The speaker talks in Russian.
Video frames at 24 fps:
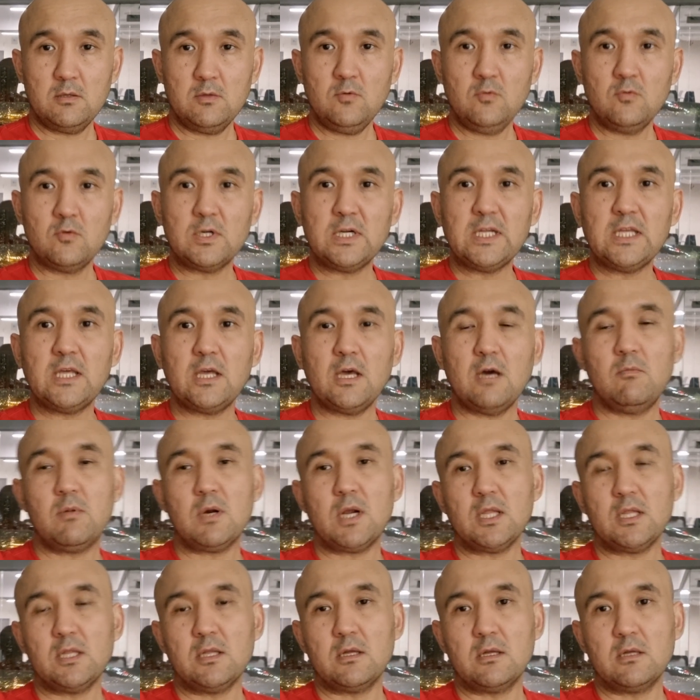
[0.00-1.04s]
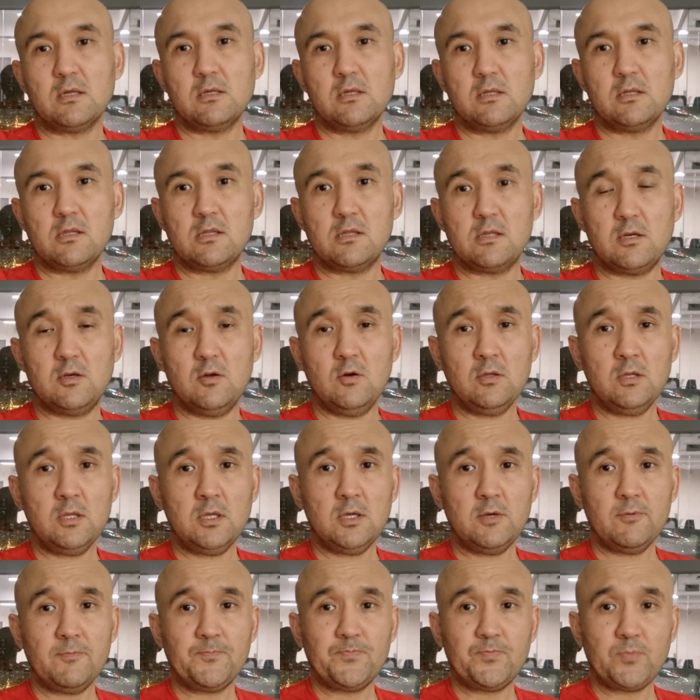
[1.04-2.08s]
Ну, рынки обратно
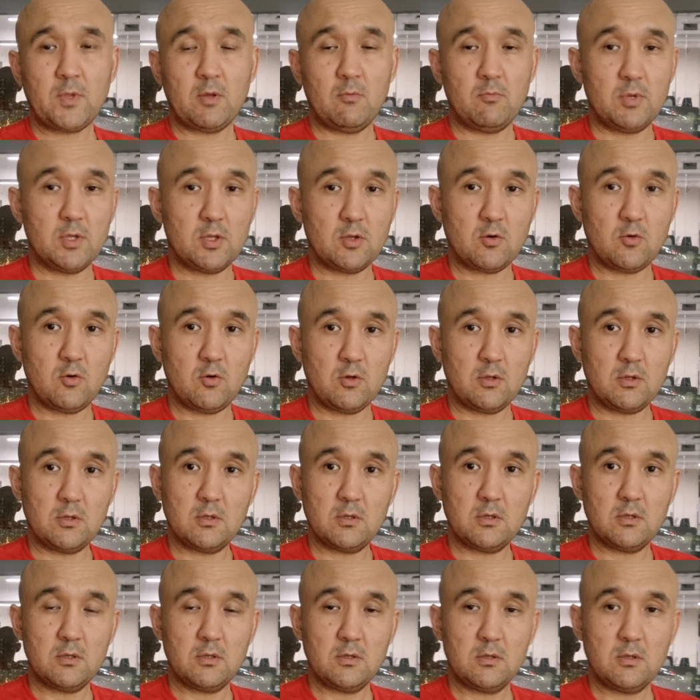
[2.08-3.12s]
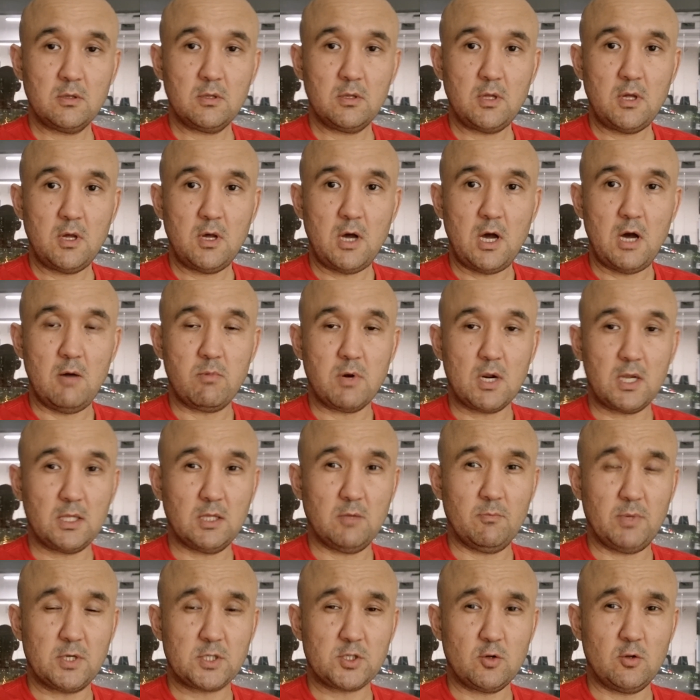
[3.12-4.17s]
зеленые, биткоин обратно
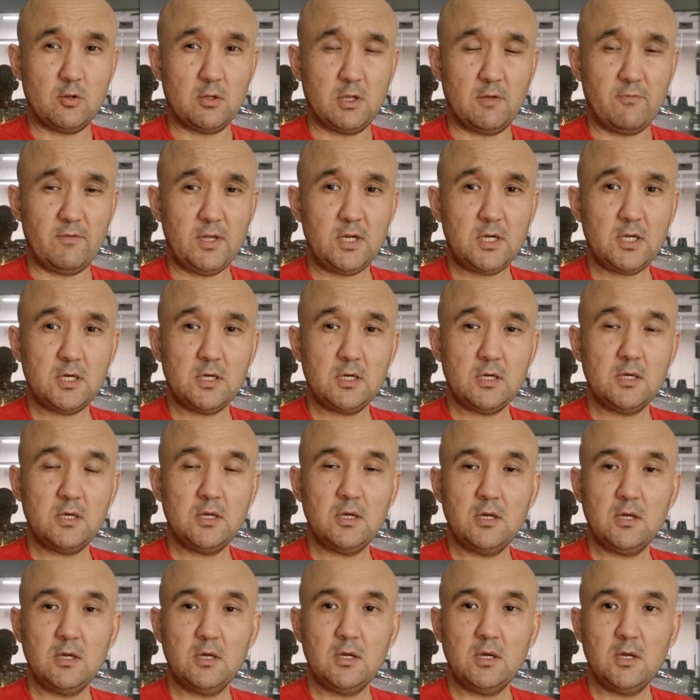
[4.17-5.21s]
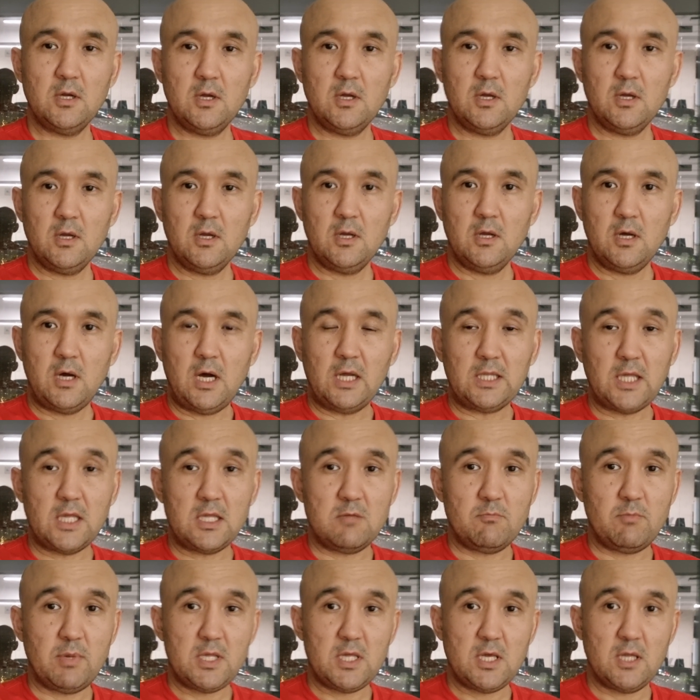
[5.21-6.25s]
пошел наверх. Хотя
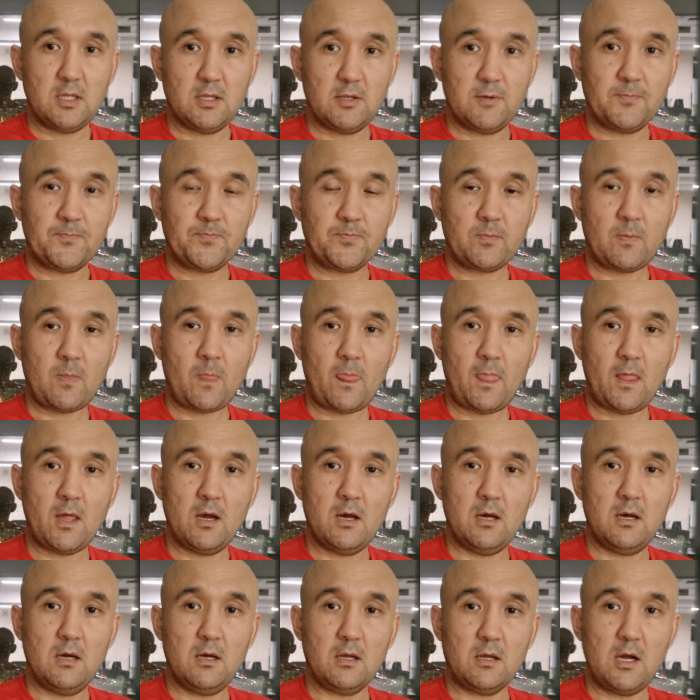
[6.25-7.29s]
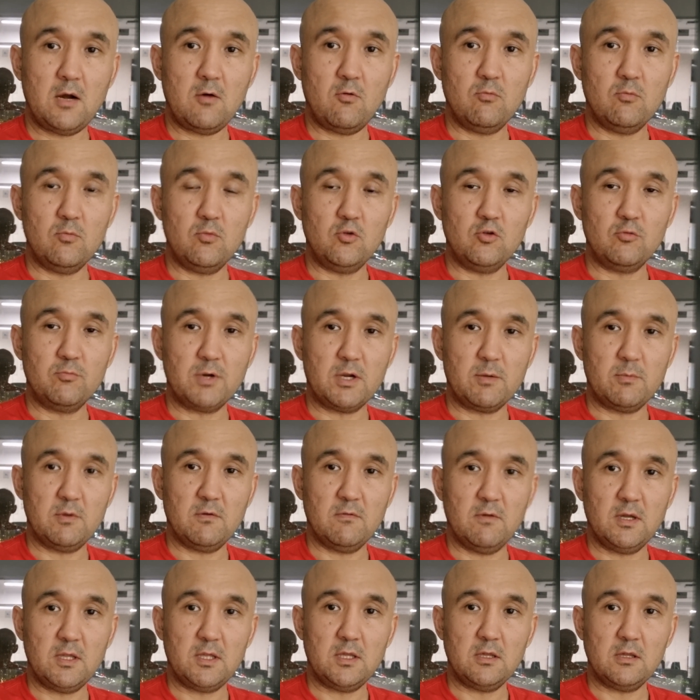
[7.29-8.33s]
непонятно, а, как он будет
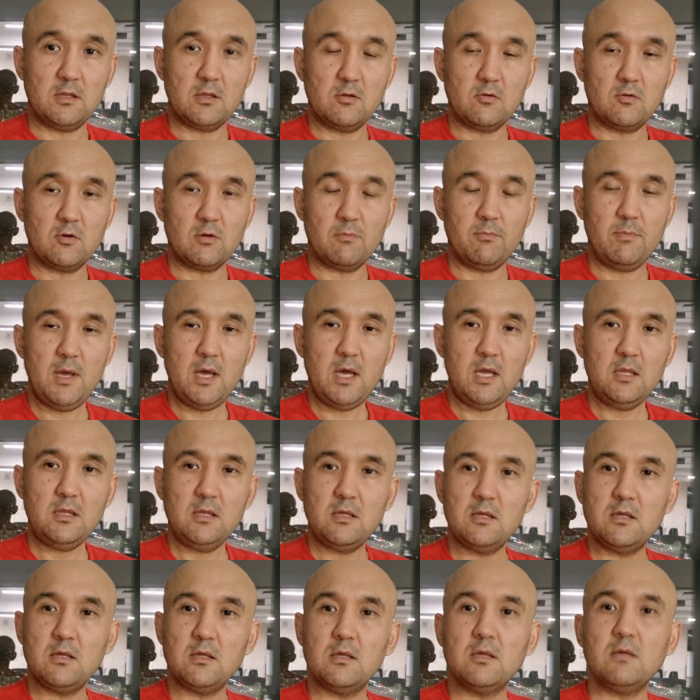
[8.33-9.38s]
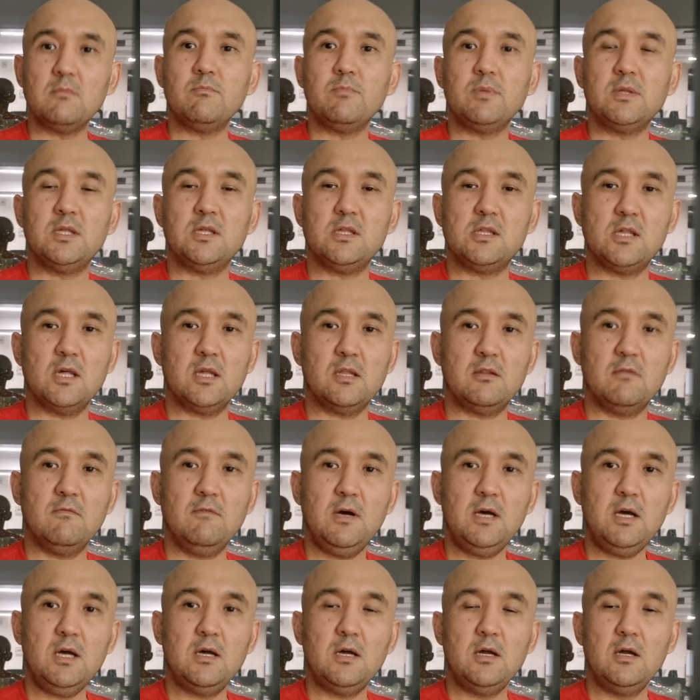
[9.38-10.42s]
пробивать и 45, и
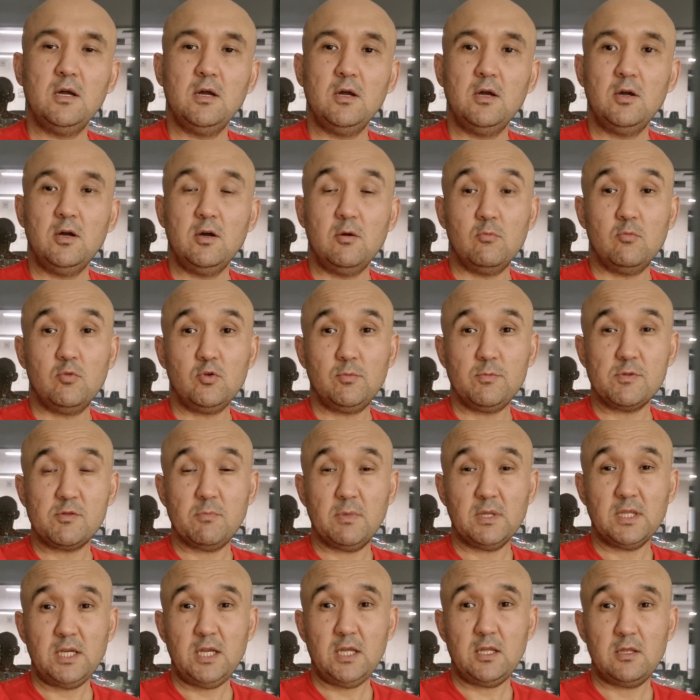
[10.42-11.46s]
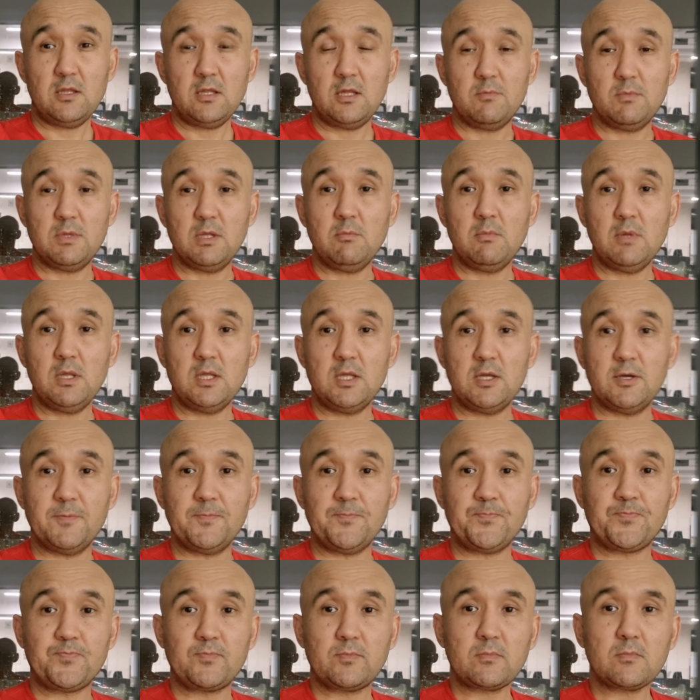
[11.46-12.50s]
52. Будем смотреть, тем не менее.
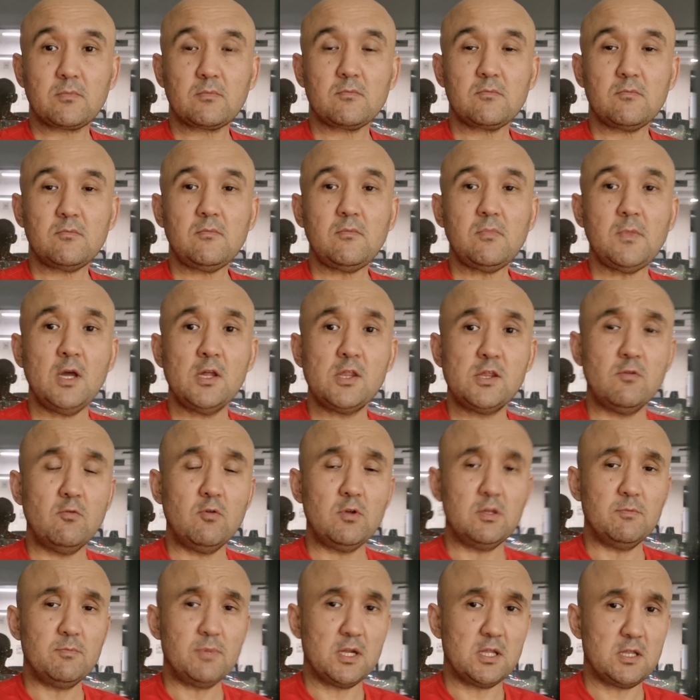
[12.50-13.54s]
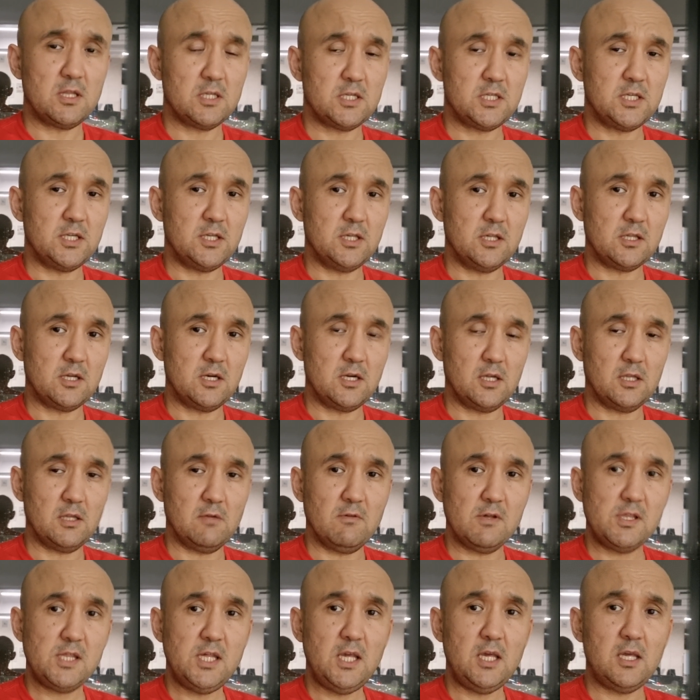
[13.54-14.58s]
Сегодня произошли несколько
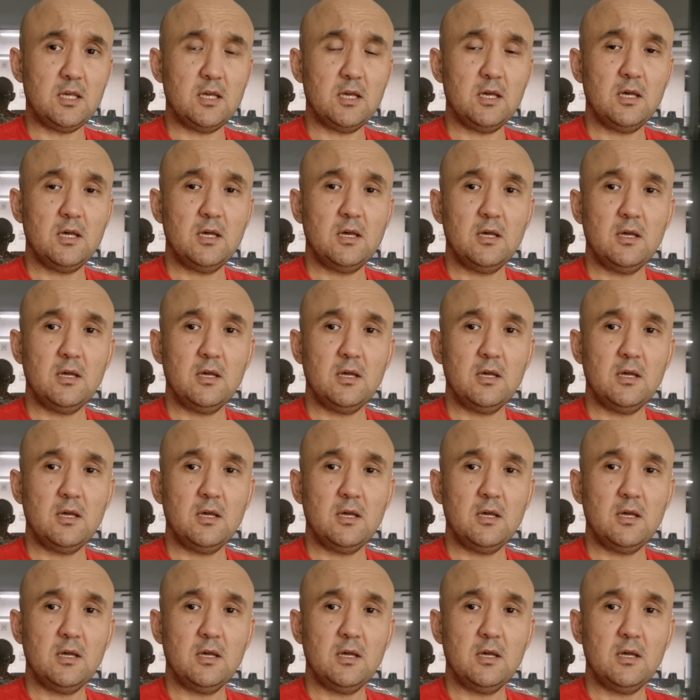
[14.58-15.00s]
новостей.